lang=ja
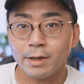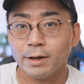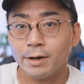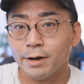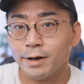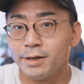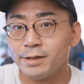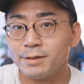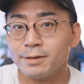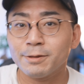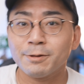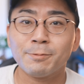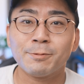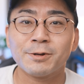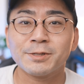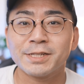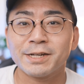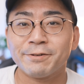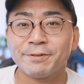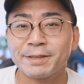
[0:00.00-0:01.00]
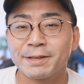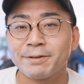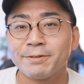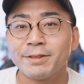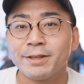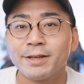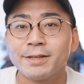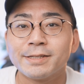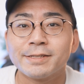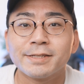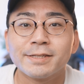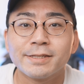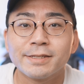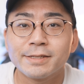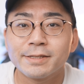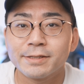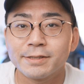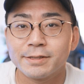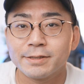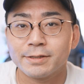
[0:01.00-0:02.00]
はい、どうもこんにちは、渡辺で
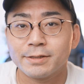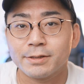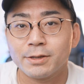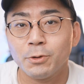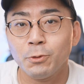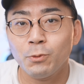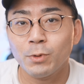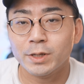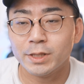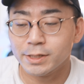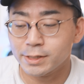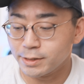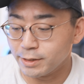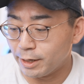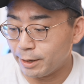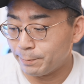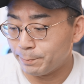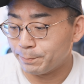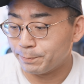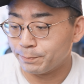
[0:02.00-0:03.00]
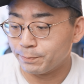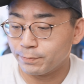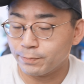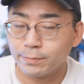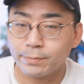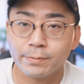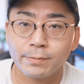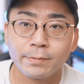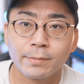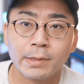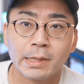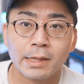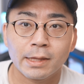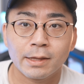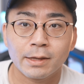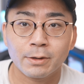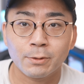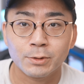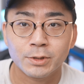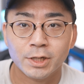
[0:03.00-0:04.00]
す。今日はですね、
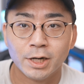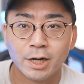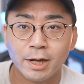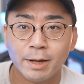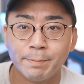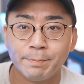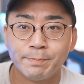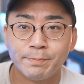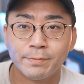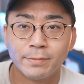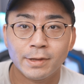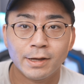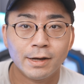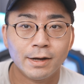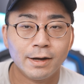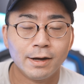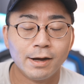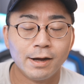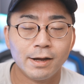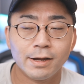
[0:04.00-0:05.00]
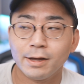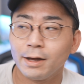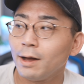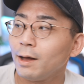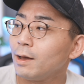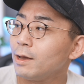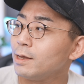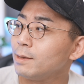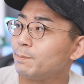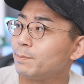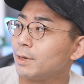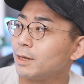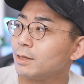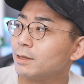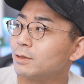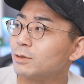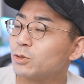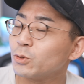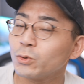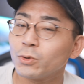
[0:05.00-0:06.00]
こちら、はい、
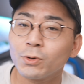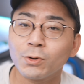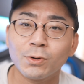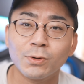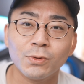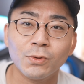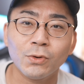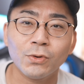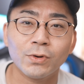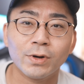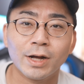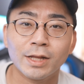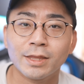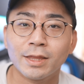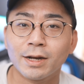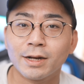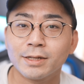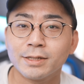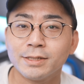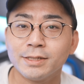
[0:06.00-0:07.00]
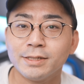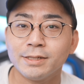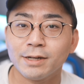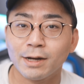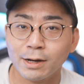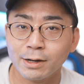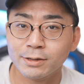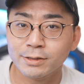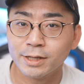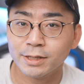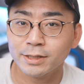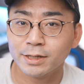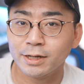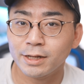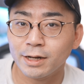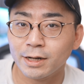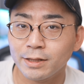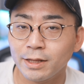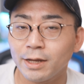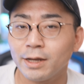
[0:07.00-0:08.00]
iPad 用の新しい
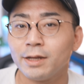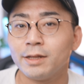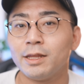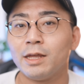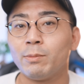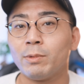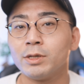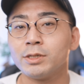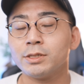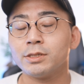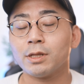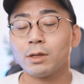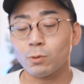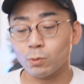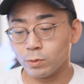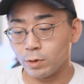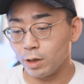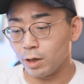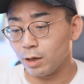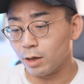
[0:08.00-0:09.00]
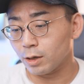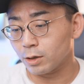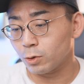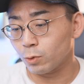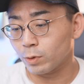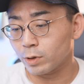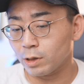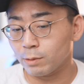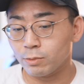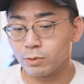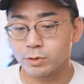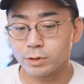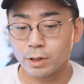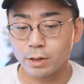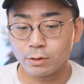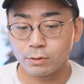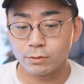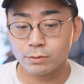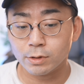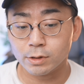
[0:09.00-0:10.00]
アクセサリーがね、出ましたので、今日はレビューし
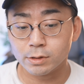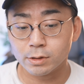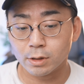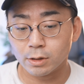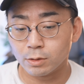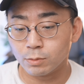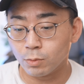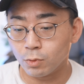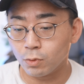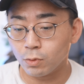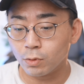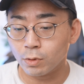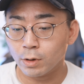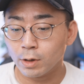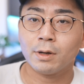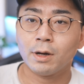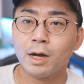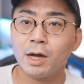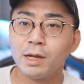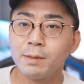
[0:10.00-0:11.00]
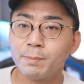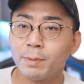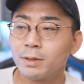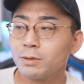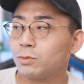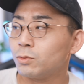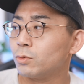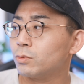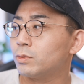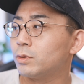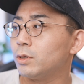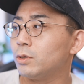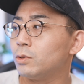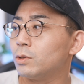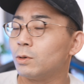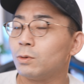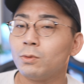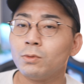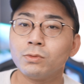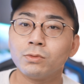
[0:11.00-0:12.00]
ていくんですけども、iPad ってい
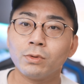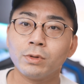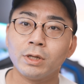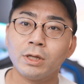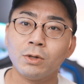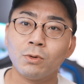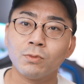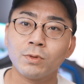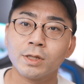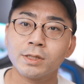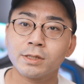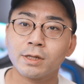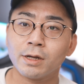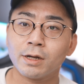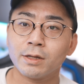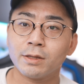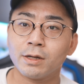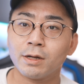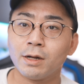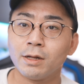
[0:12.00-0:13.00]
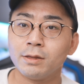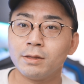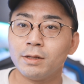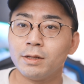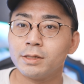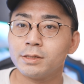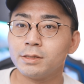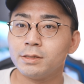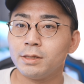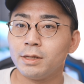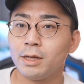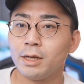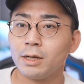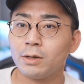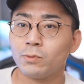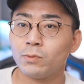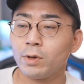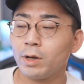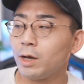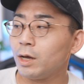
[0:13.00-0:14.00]
うのは本当にいろんな使い方があってです
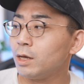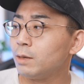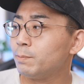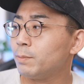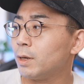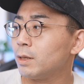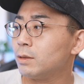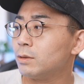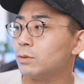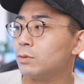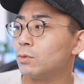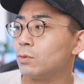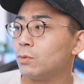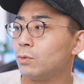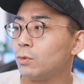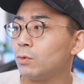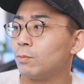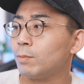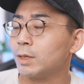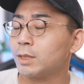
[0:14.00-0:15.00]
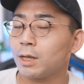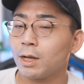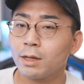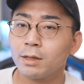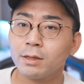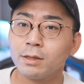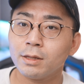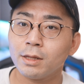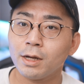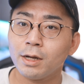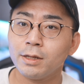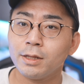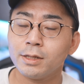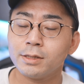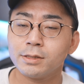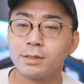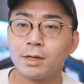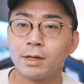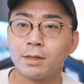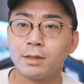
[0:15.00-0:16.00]
ね、この iPad をま単体
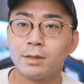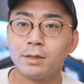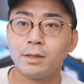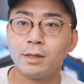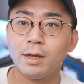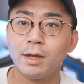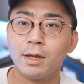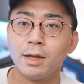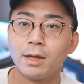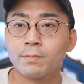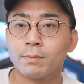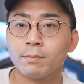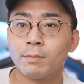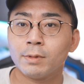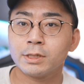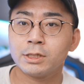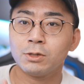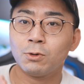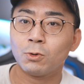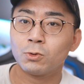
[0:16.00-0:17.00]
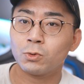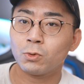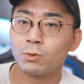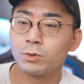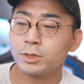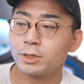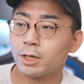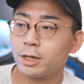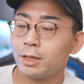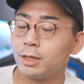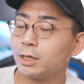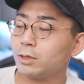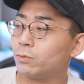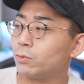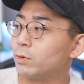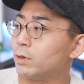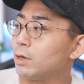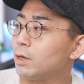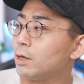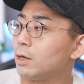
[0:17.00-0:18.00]
で使って、まあ、仕事をしたりだ
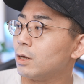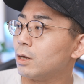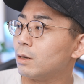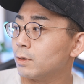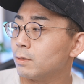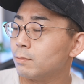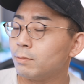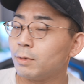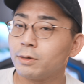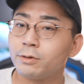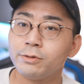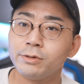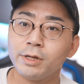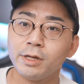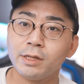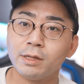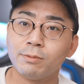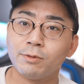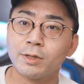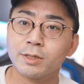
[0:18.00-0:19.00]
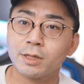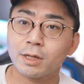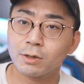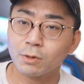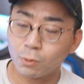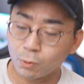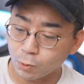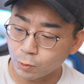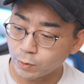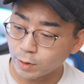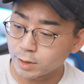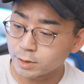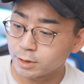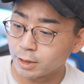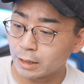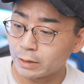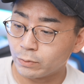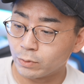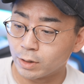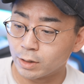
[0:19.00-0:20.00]
とか、まあ、クリエイティブな作業をこなし
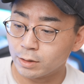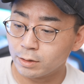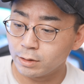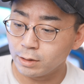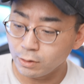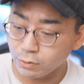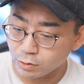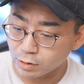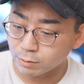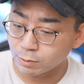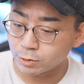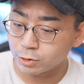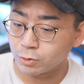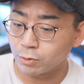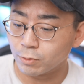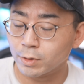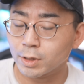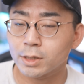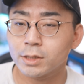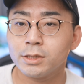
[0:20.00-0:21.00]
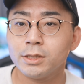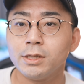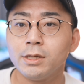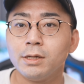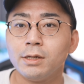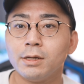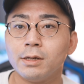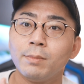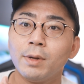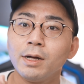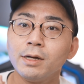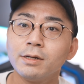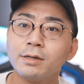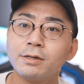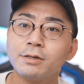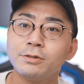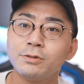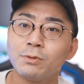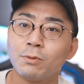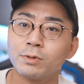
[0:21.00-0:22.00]
たりとかっていうのはもちろんだし、Mac
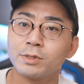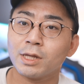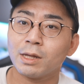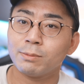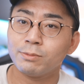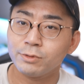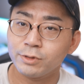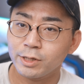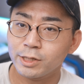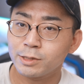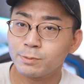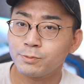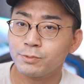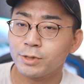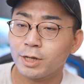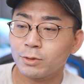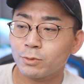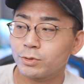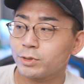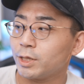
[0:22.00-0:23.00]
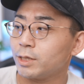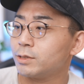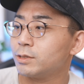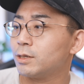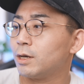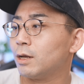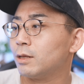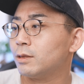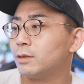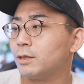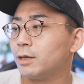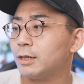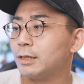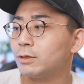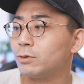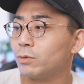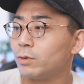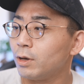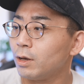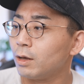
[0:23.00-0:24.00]
クのサブディスプレイとして使った
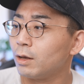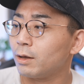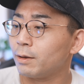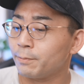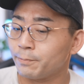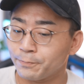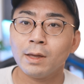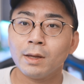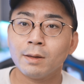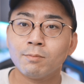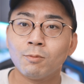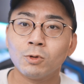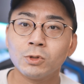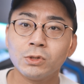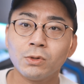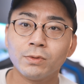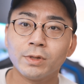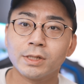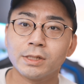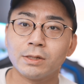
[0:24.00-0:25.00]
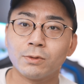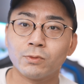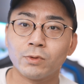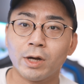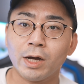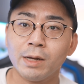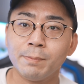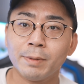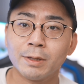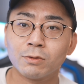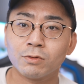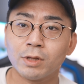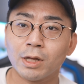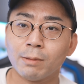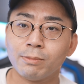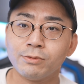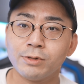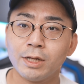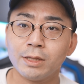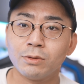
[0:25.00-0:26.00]
りとか、もちろんですね、この iPad
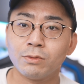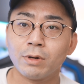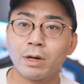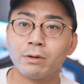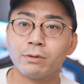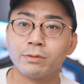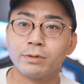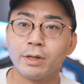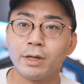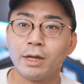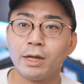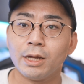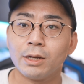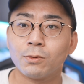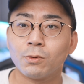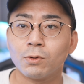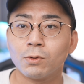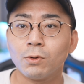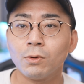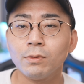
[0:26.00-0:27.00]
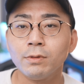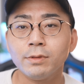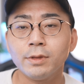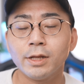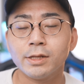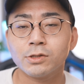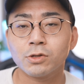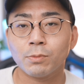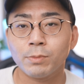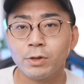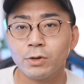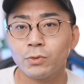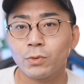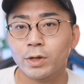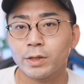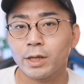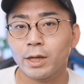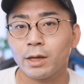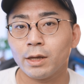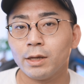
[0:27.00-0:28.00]
タブレットなので、このコンテンツを見る
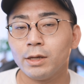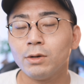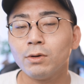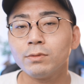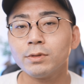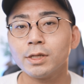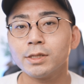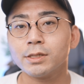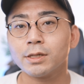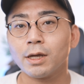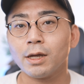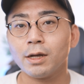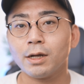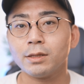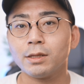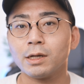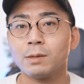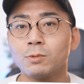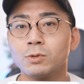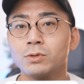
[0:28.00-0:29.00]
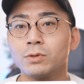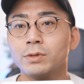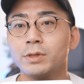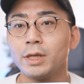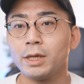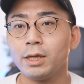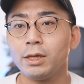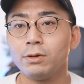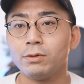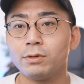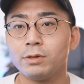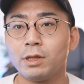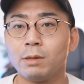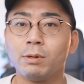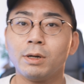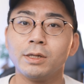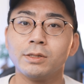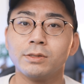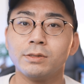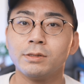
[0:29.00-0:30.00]
とかね、いろんな使い方がもちろんできる
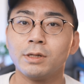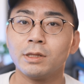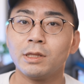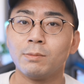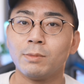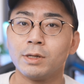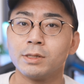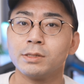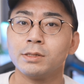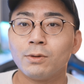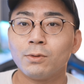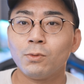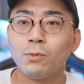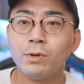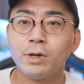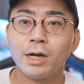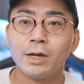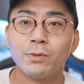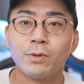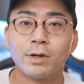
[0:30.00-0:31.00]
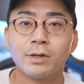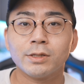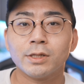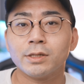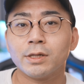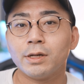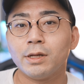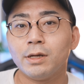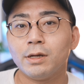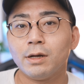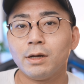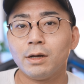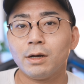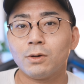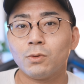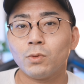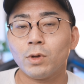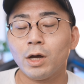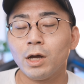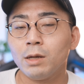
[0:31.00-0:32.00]
デバイスになってます。今回のアクセサリー
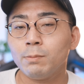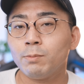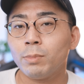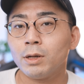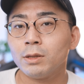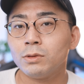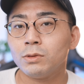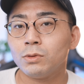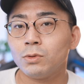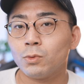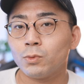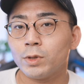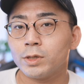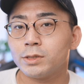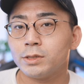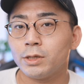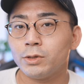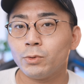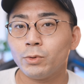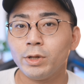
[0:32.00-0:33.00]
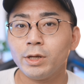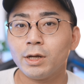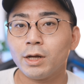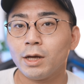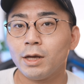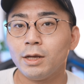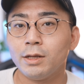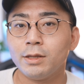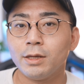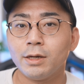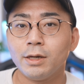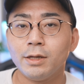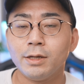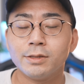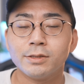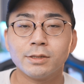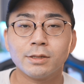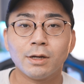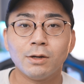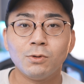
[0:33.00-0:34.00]
が、この iPad をですね、より快適
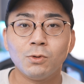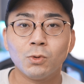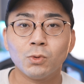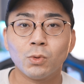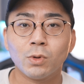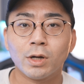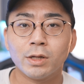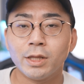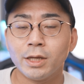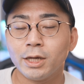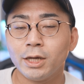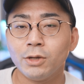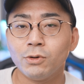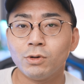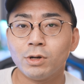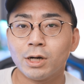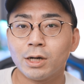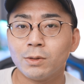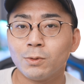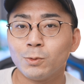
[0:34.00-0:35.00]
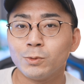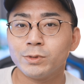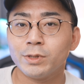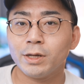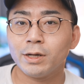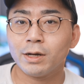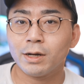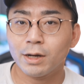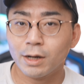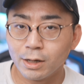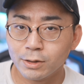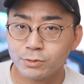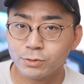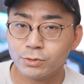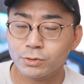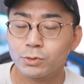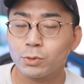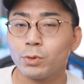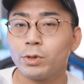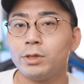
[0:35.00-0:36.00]
に使うことができる可能性があ
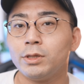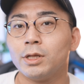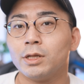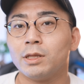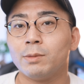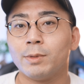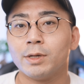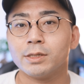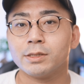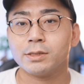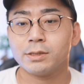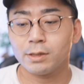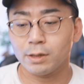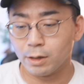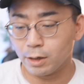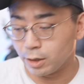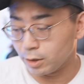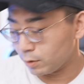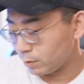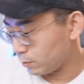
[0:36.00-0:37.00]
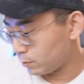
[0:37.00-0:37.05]
る商品になってます。はい。